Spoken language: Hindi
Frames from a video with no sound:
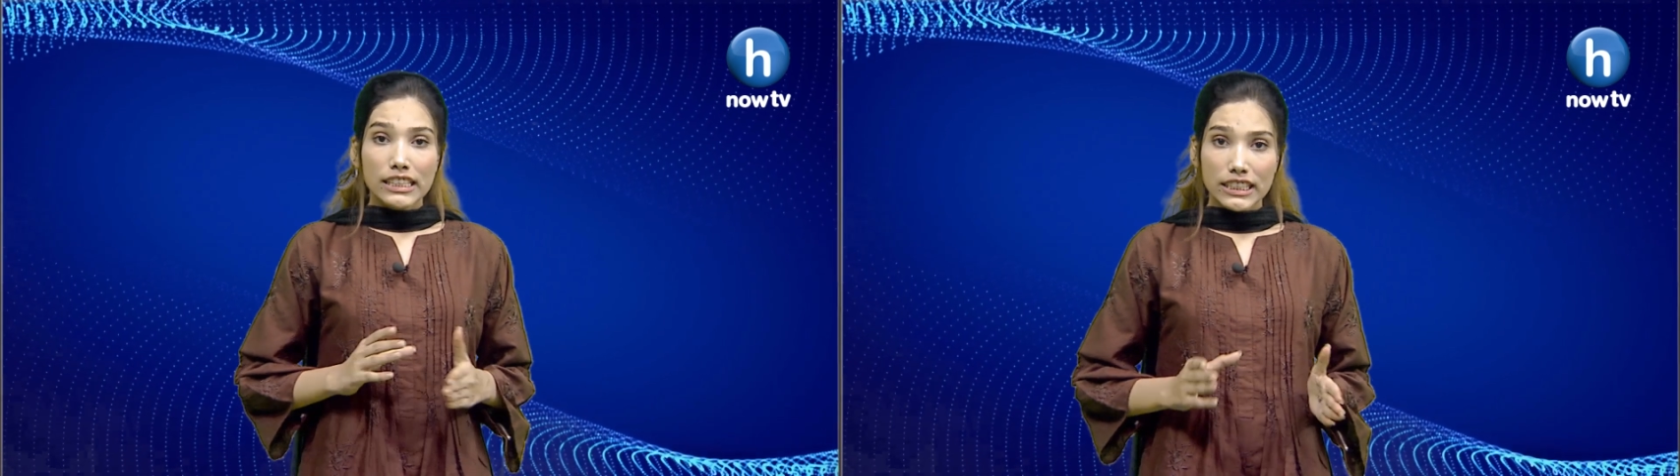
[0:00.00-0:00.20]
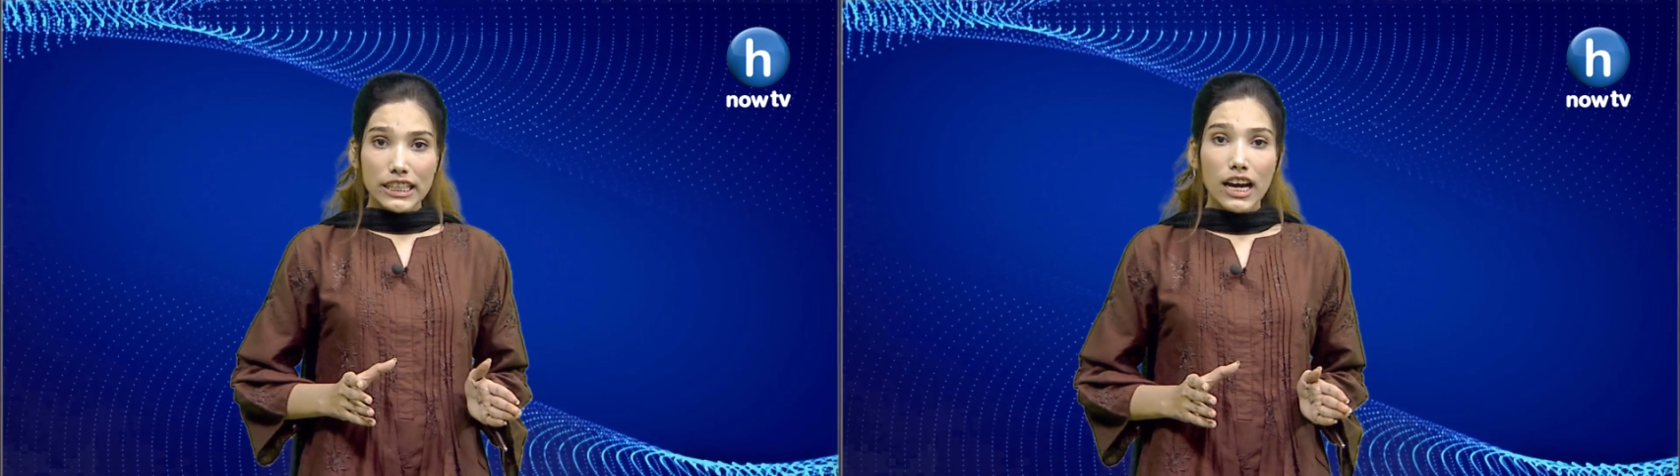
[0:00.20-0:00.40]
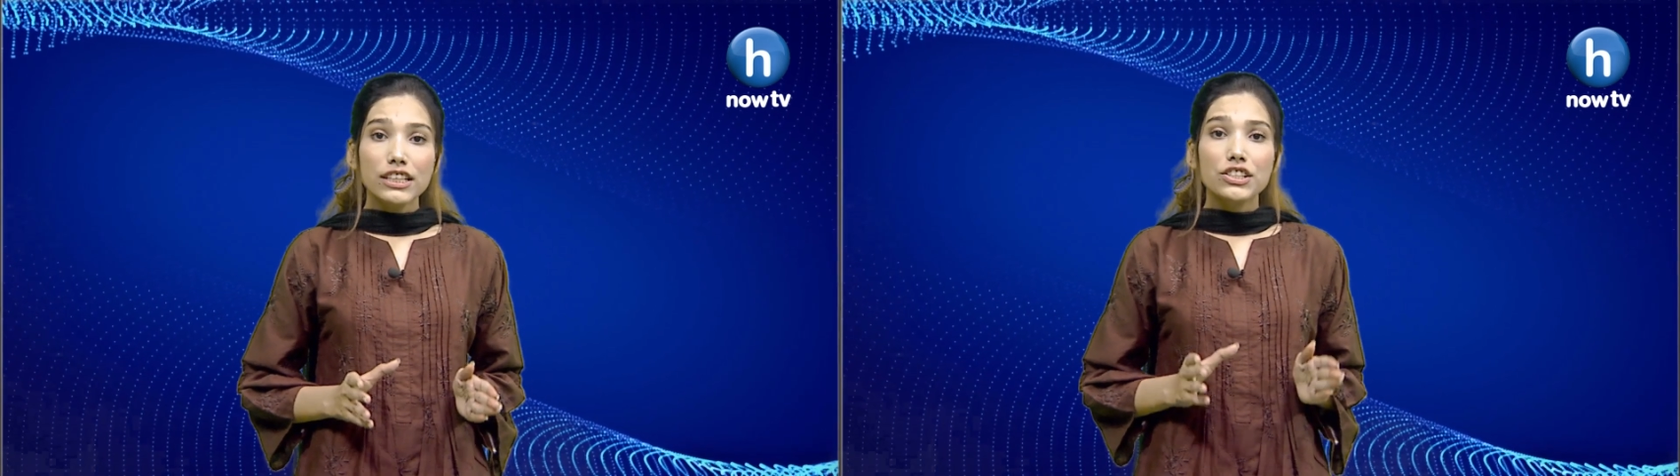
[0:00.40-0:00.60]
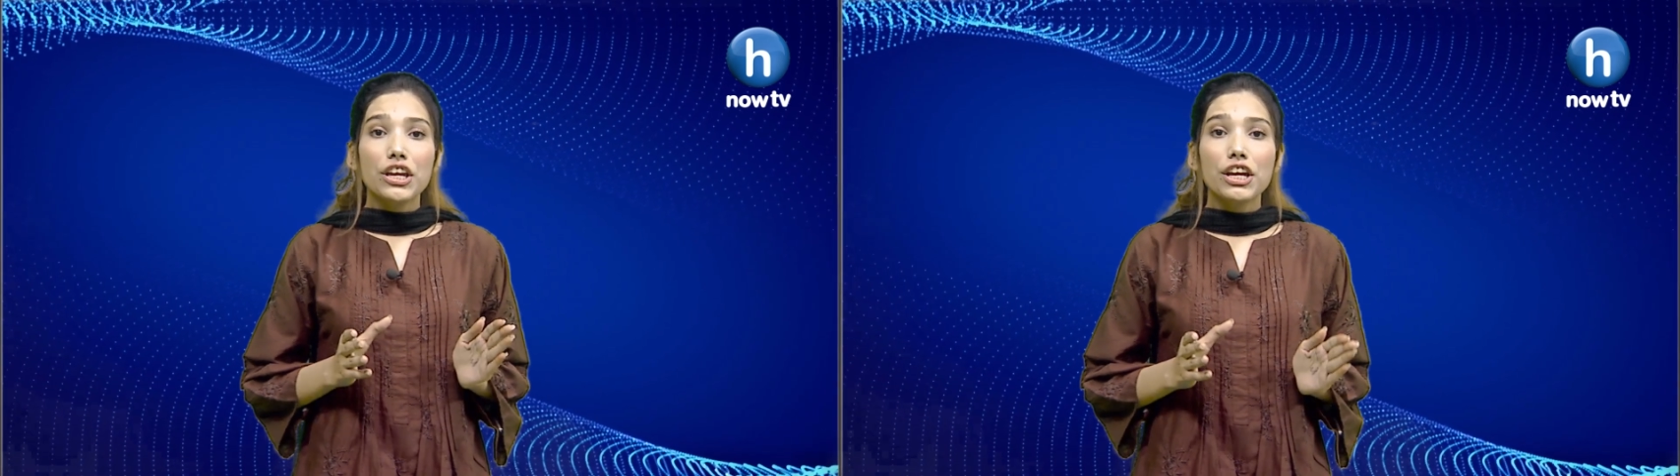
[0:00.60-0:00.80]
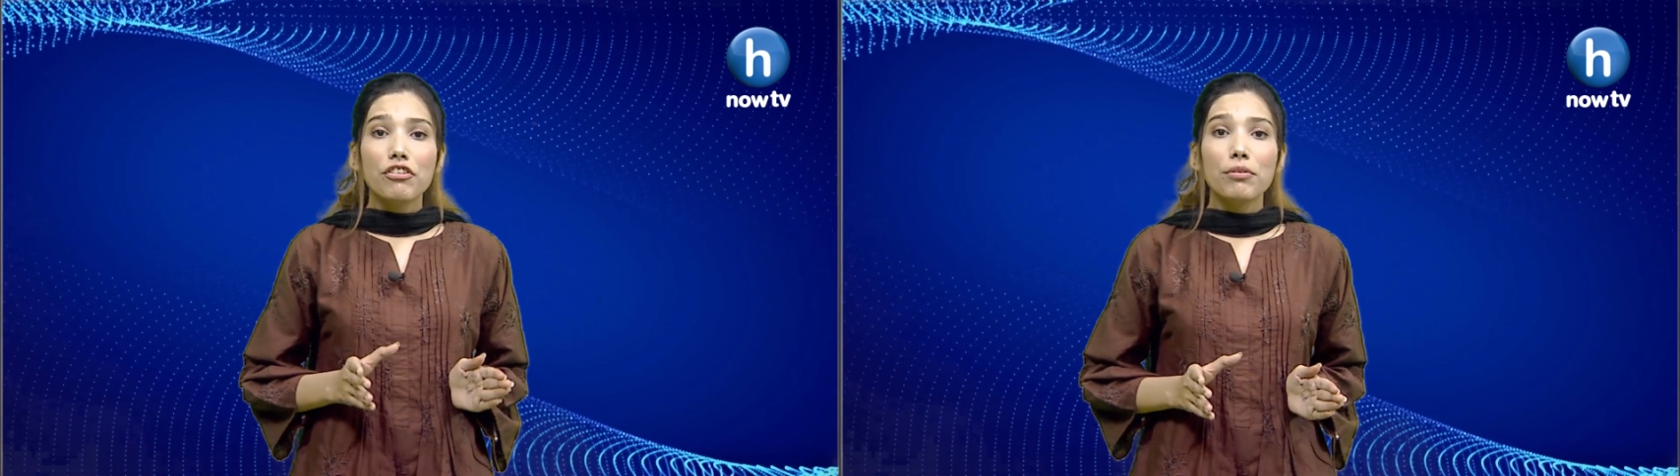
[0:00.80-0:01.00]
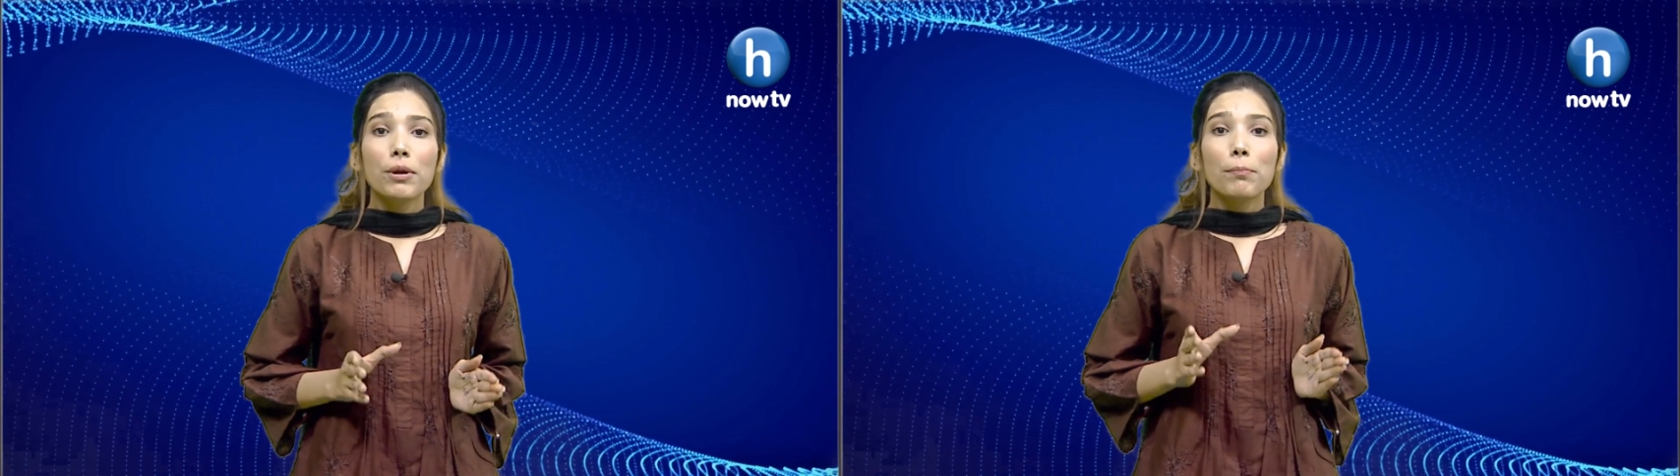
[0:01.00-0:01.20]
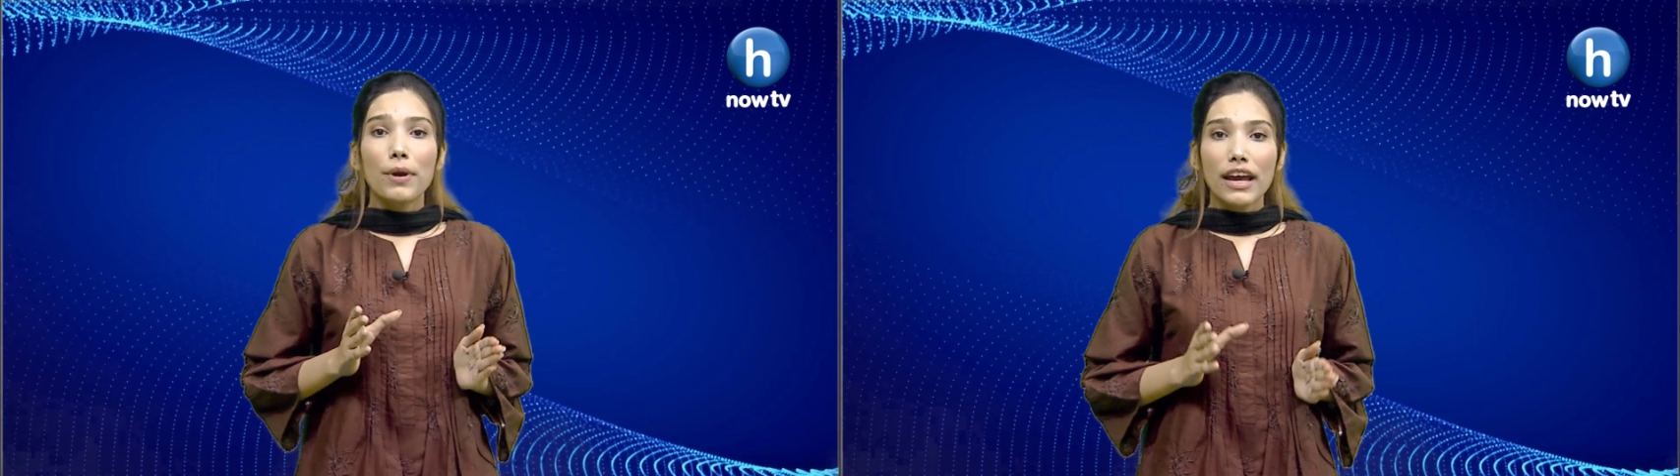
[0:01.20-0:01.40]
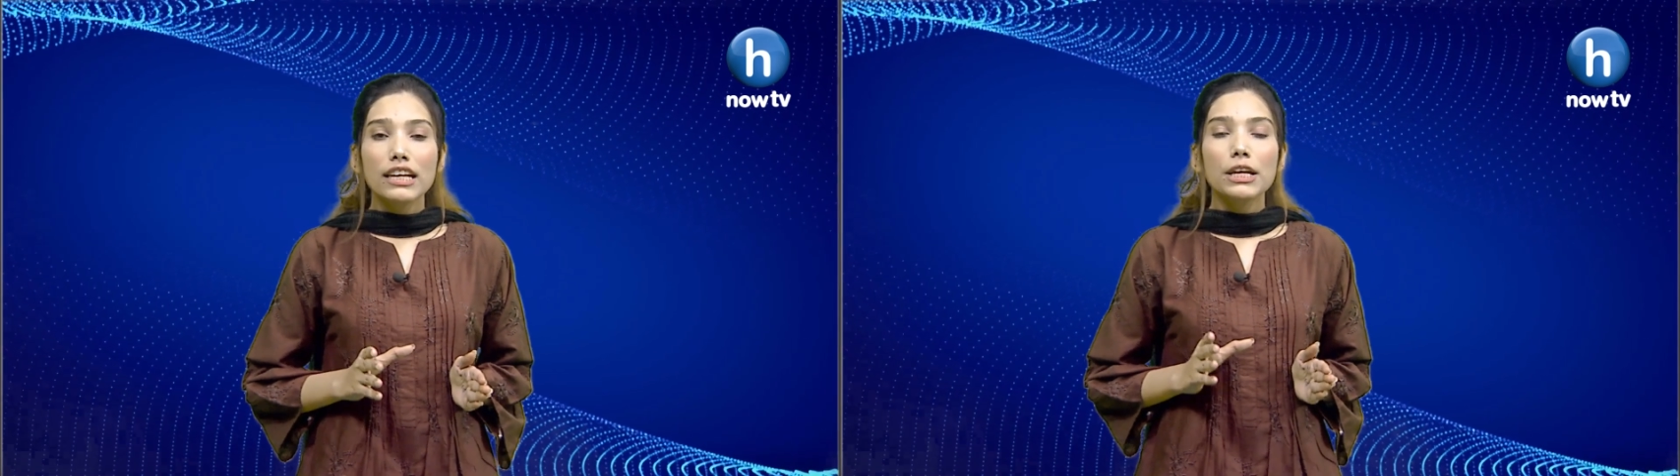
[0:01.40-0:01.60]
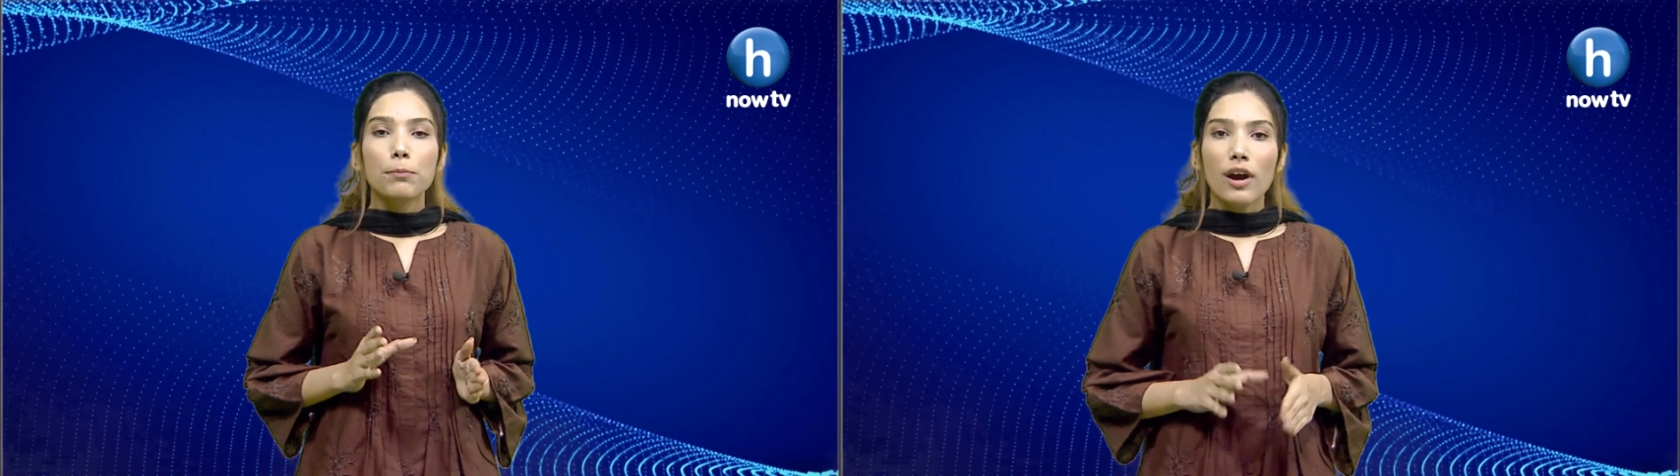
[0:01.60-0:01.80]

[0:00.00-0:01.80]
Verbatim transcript: जी हाँ जनेवा में पहली